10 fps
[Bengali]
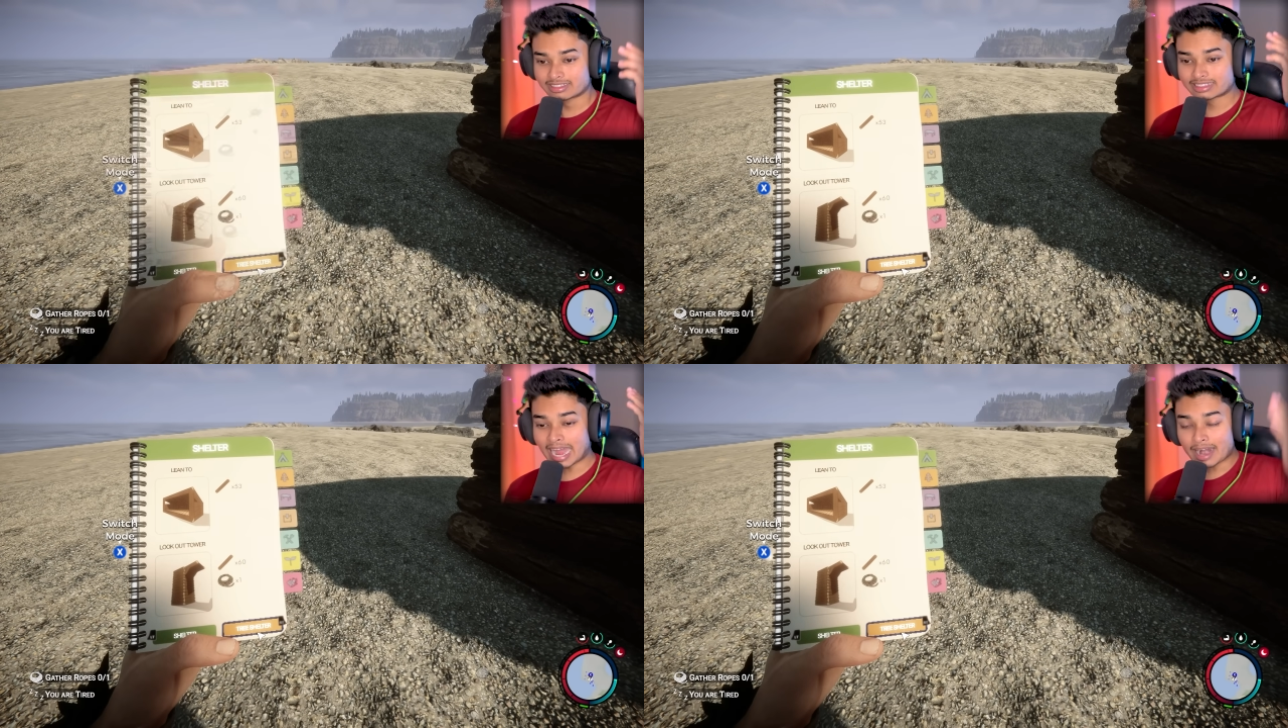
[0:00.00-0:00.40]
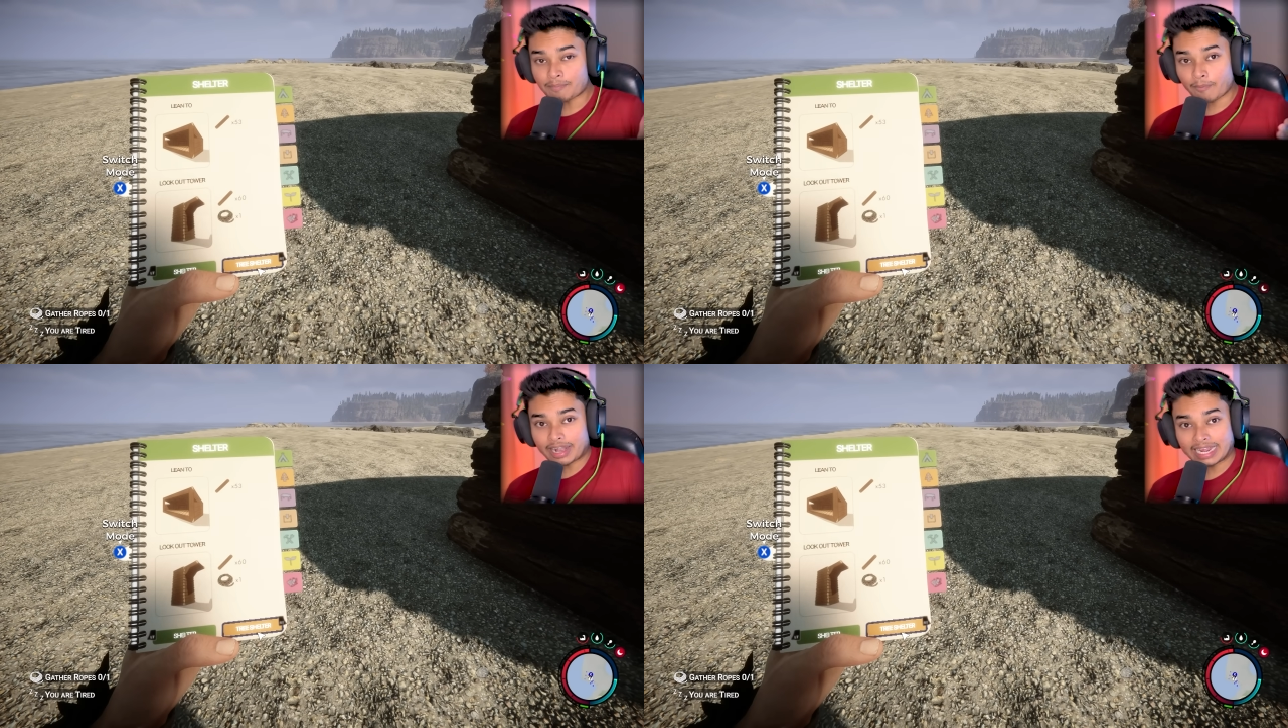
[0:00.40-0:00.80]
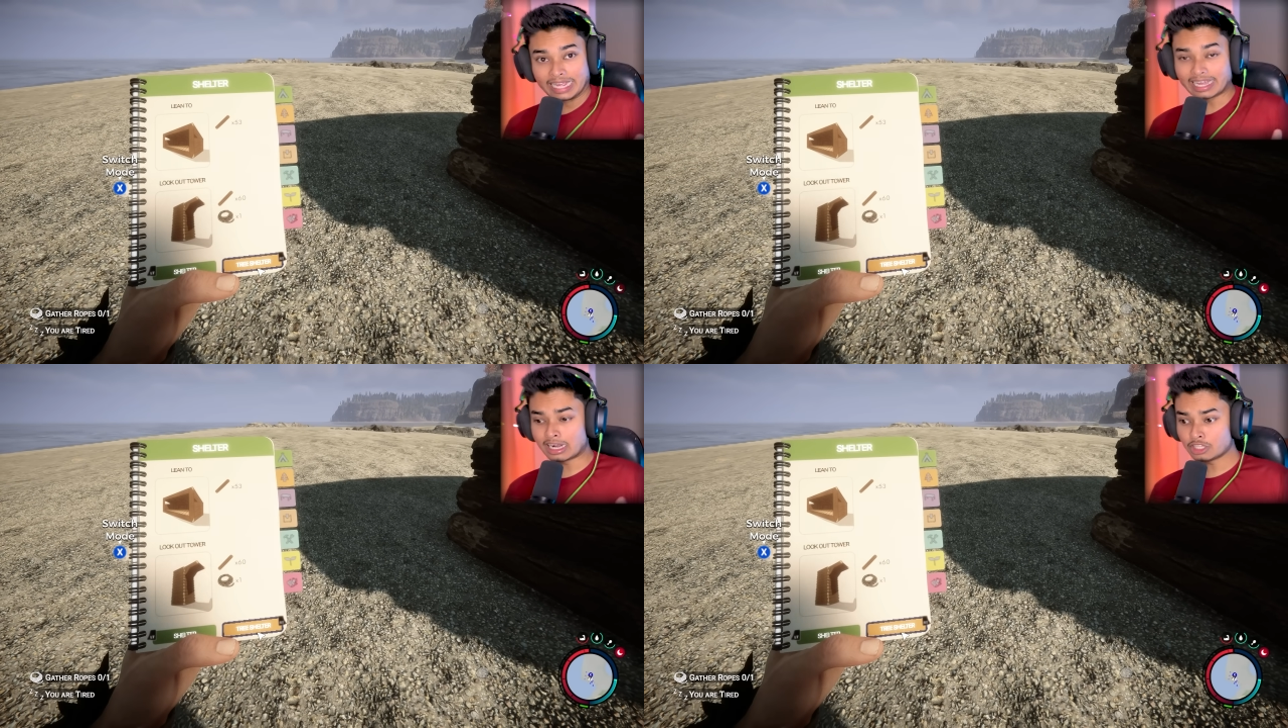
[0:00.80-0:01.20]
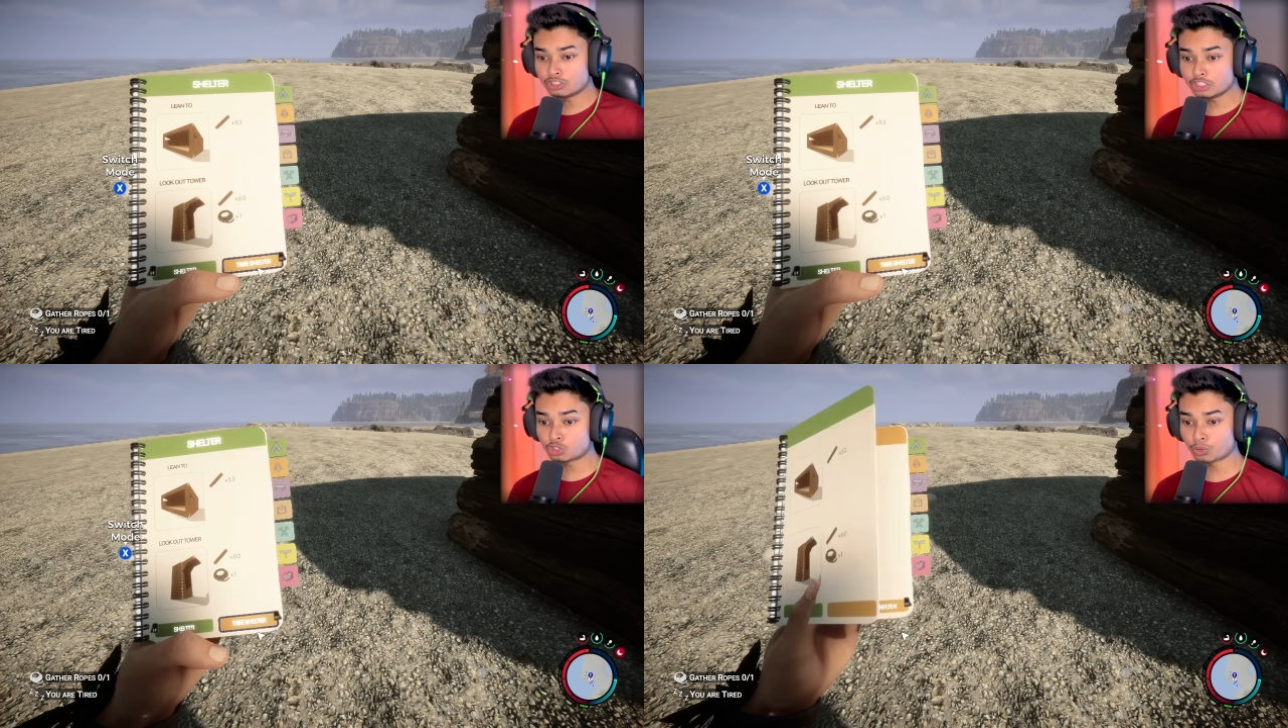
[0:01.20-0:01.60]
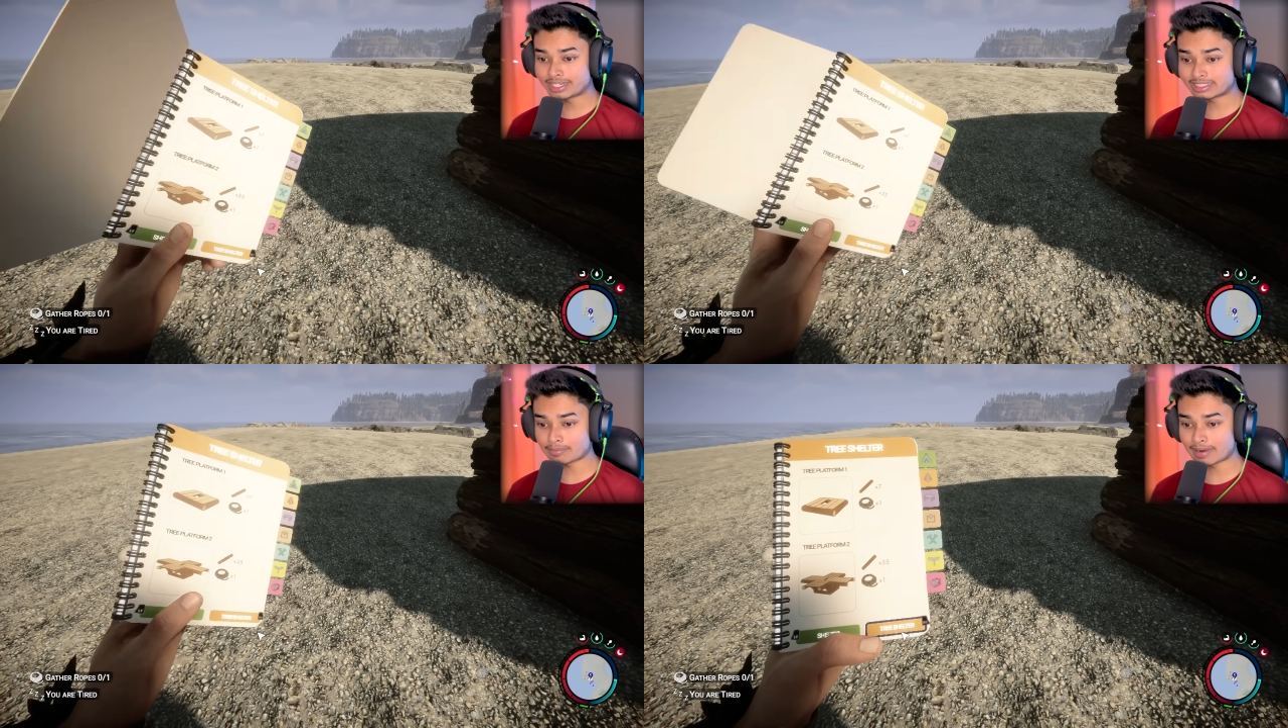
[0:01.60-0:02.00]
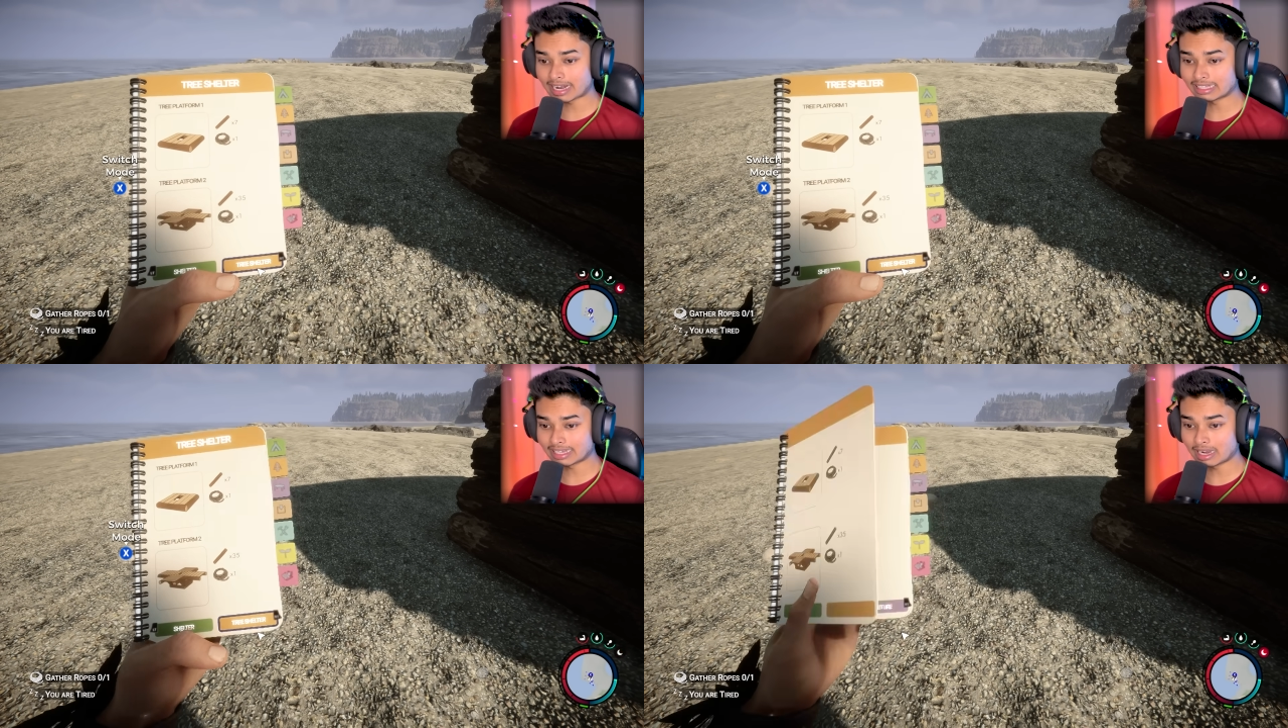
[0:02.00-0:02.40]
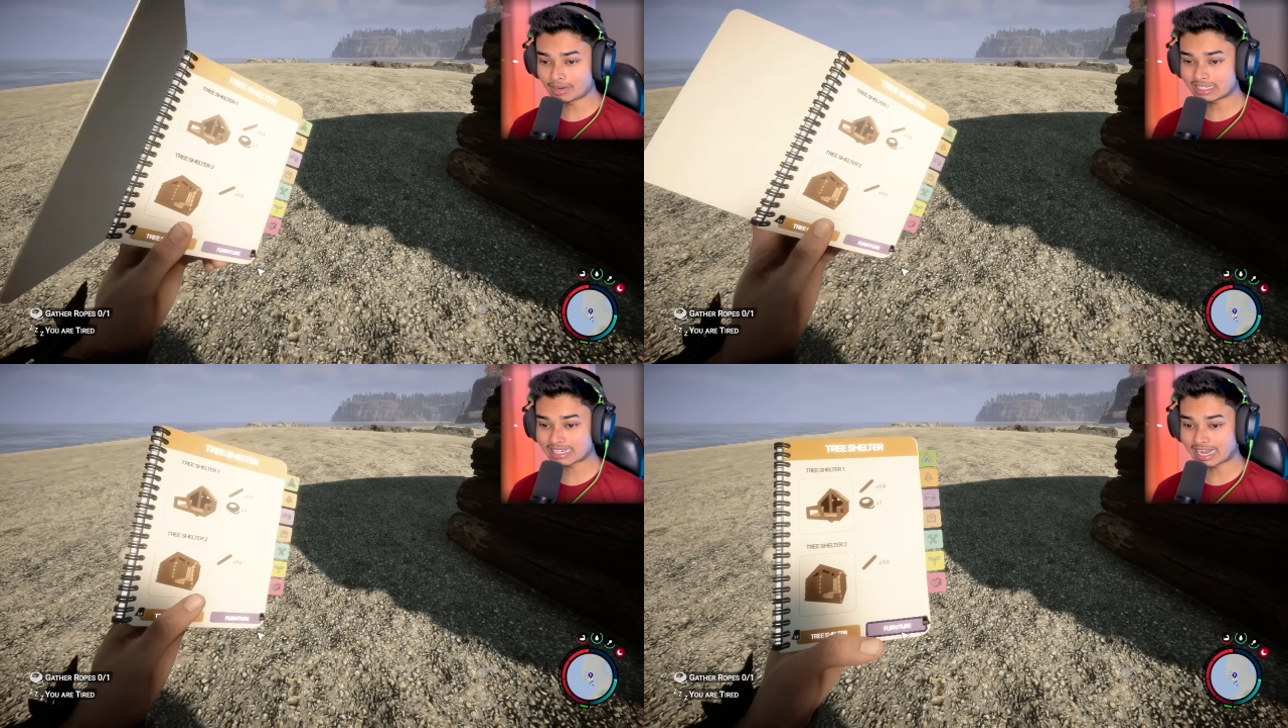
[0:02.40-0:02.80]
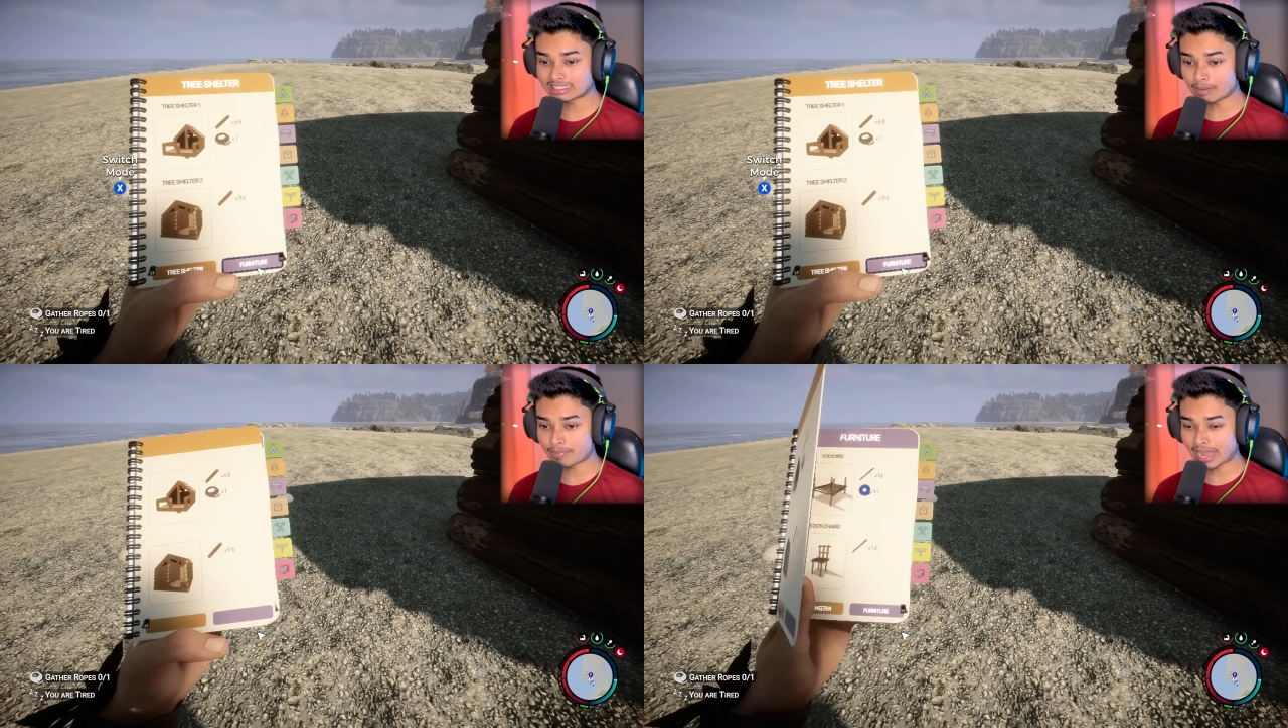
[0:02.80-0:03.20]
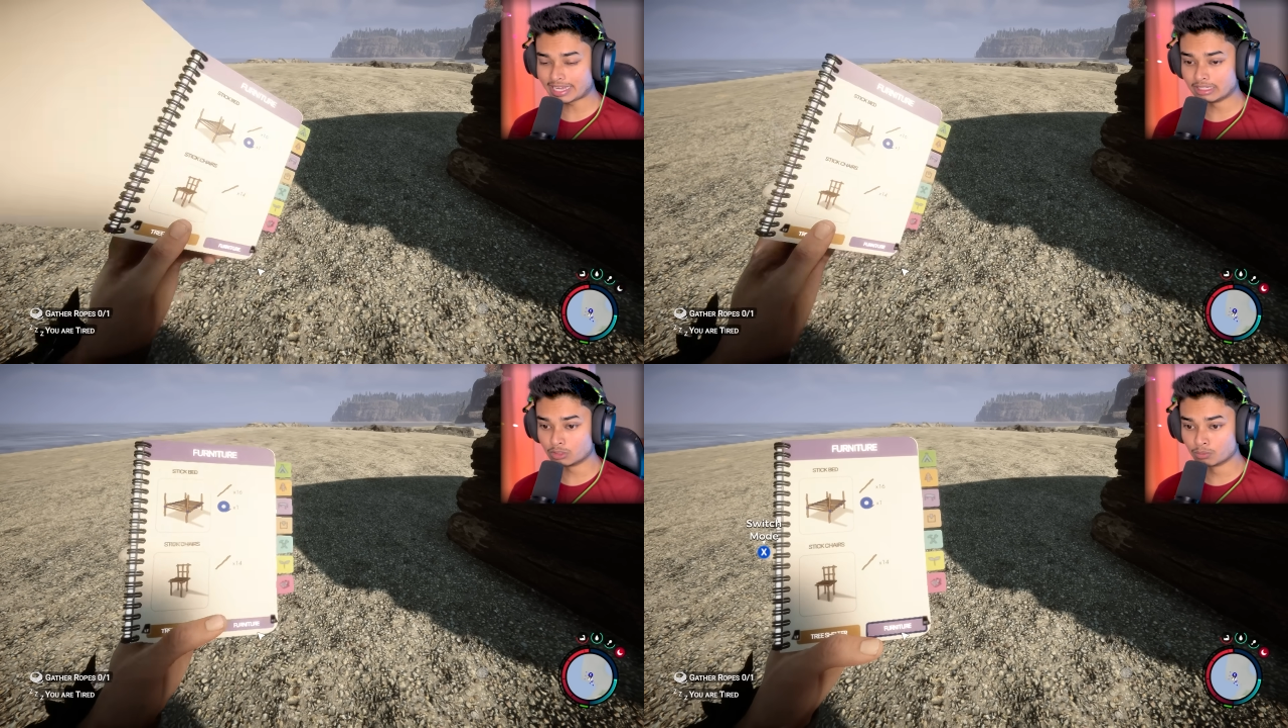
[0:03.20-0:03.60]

তারপরে এখানে যদি স্টোরেজটা বানাই তাহলে আমরা যা যা পাই